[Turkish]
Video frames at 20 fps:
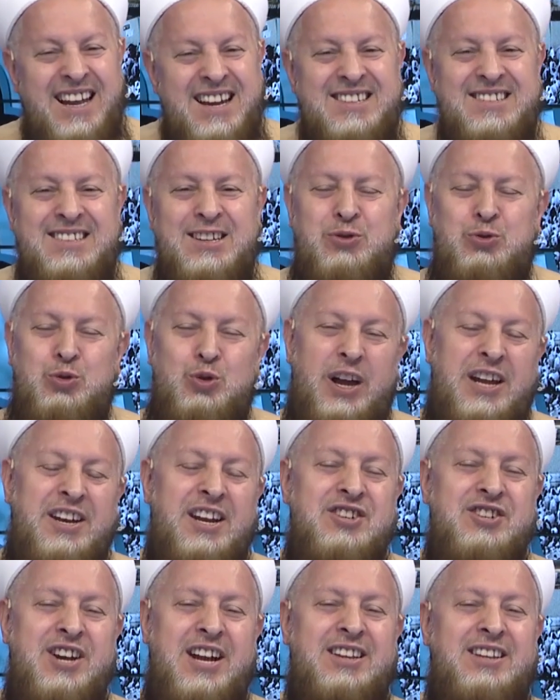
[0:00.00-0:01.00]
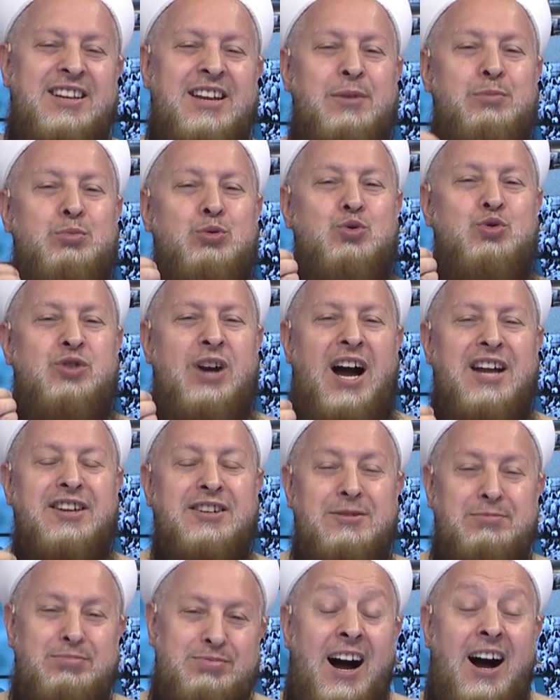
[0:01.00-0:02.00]
nesli tükenecek diye bütçe
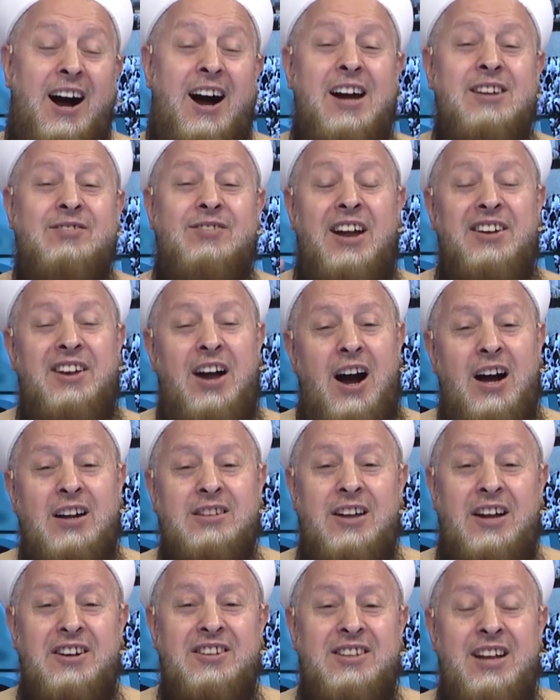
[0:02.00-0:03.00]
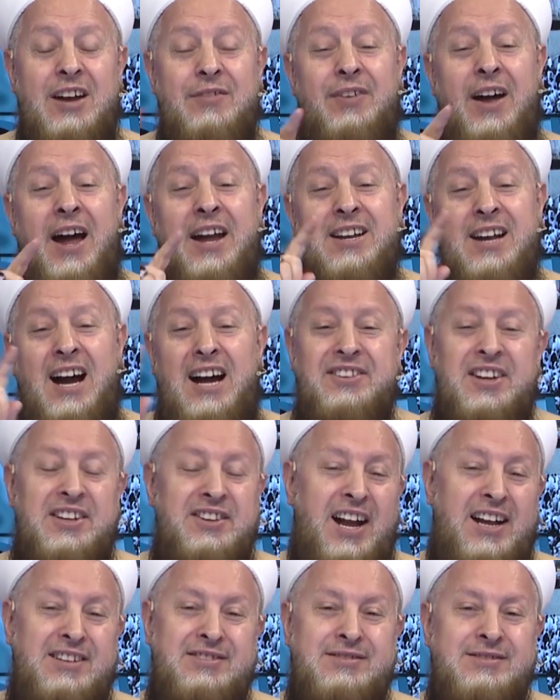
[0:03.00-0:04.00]
ayırıp hayvan hakları diye feryat
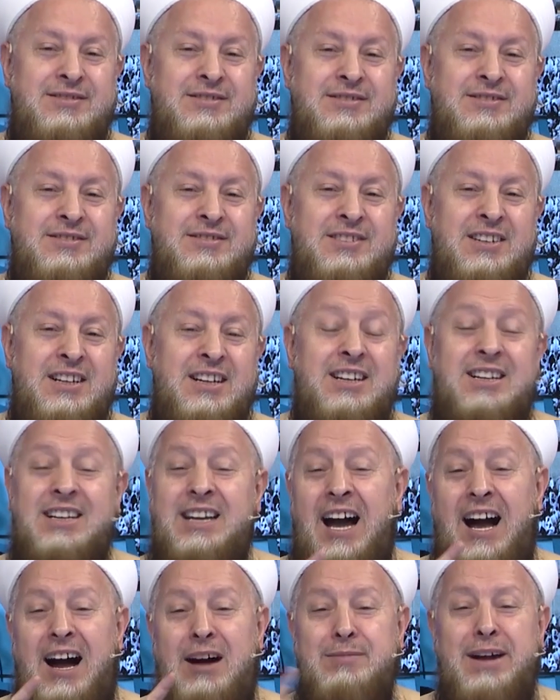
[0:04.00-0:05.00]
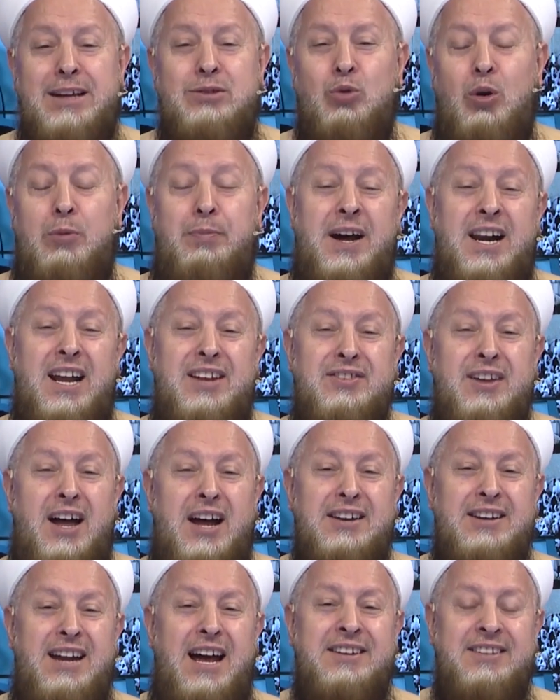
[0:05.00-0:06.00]
eden, kıyamet
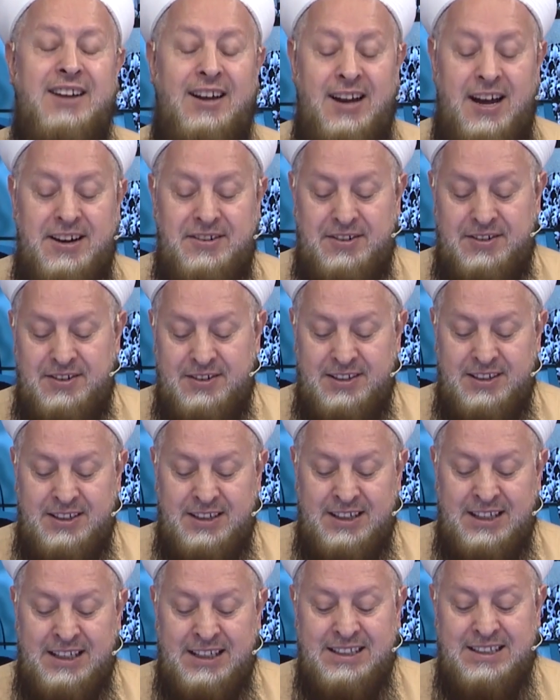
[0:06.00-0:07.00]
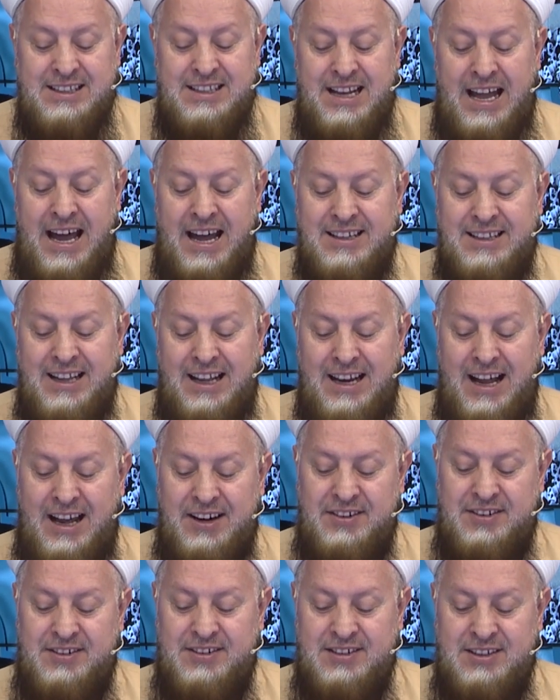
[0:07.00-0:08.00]
koparanlar neredeler?
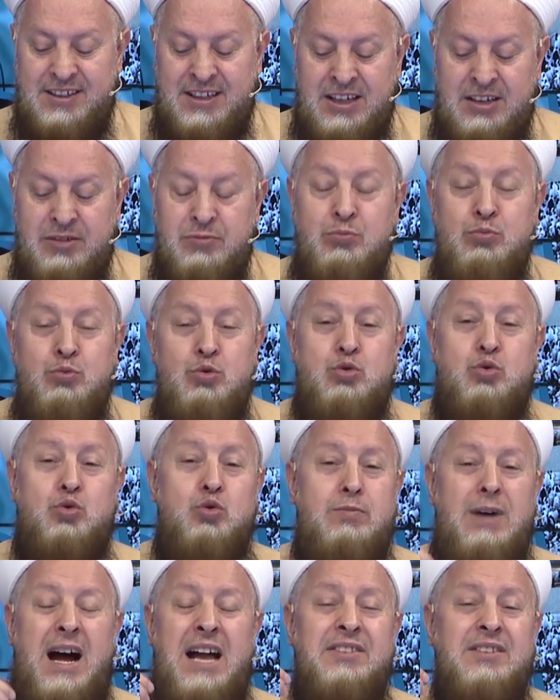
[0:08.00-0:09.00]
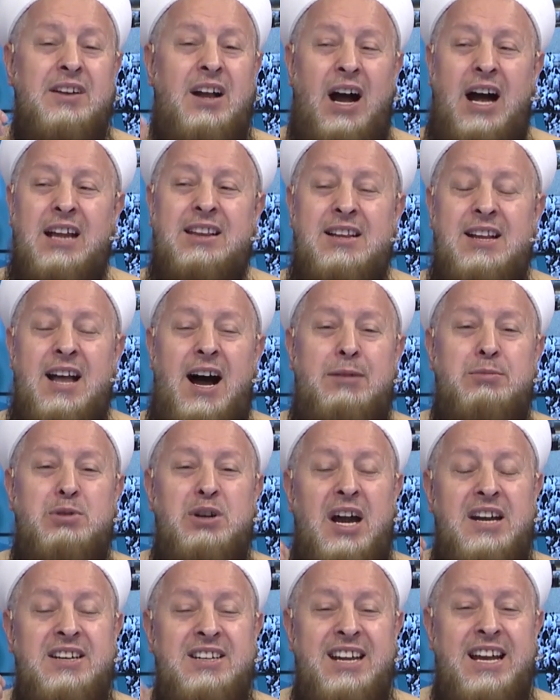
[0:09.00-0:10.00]
Neredeler? Müslüman
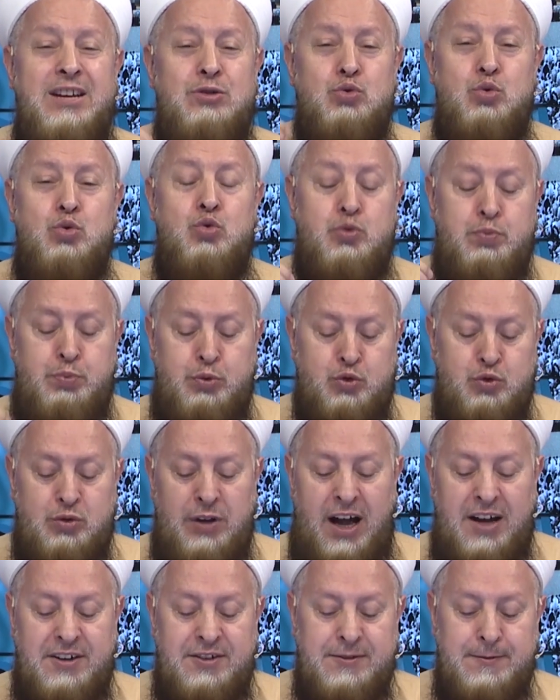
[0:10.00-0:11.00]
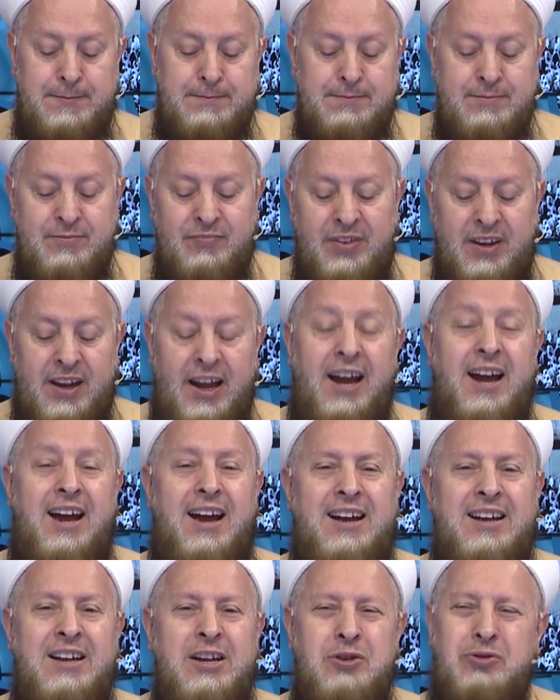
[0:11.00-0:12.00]
katliamına niye sus puslar?
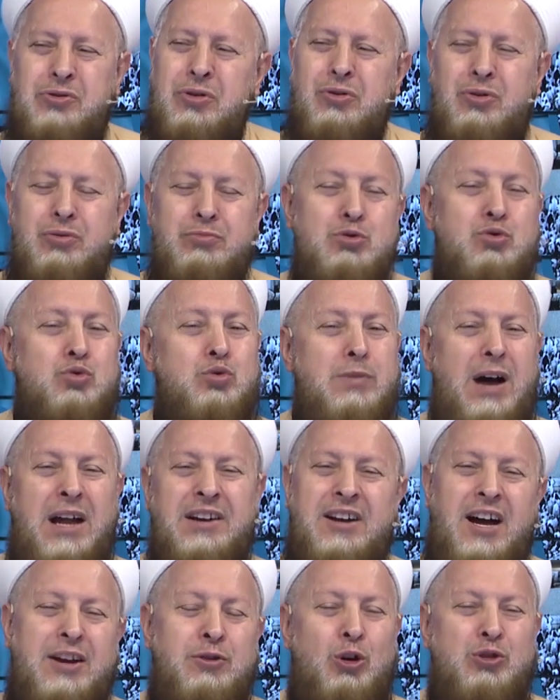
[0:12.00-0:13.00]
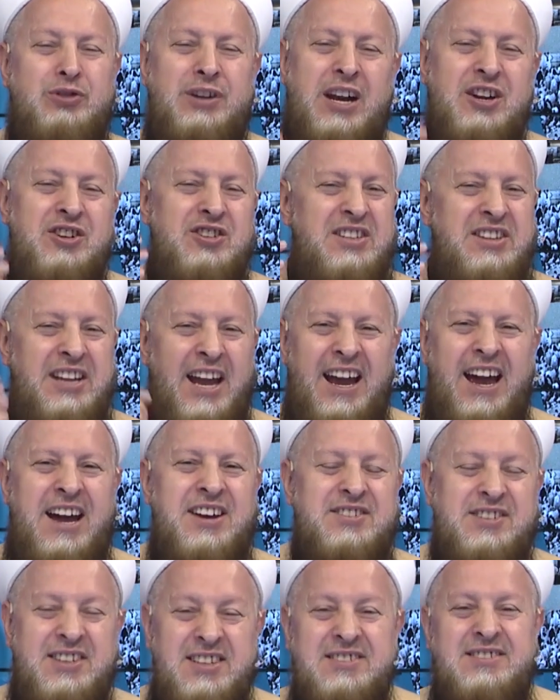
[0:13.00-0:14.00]
He? Çünkü Müslüman kanı onlar için
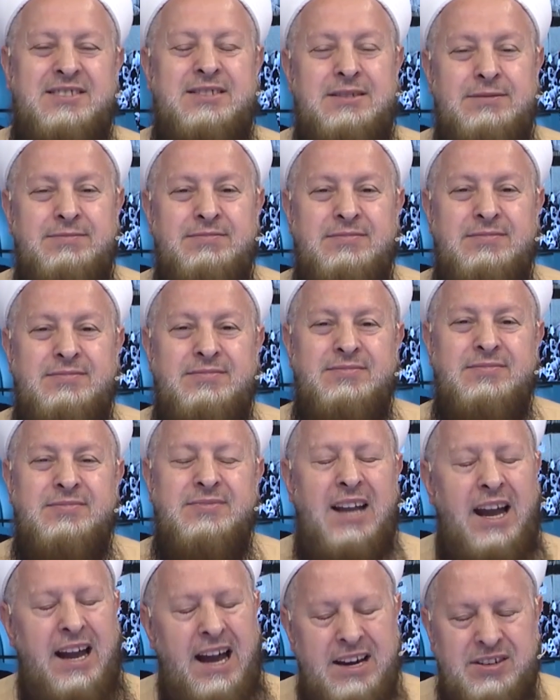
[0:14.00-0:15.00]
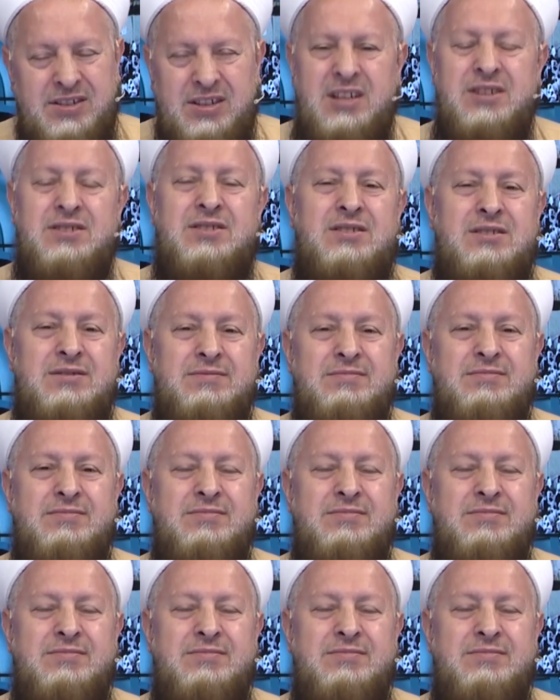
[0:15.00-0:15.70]
değersiz. Değersiz.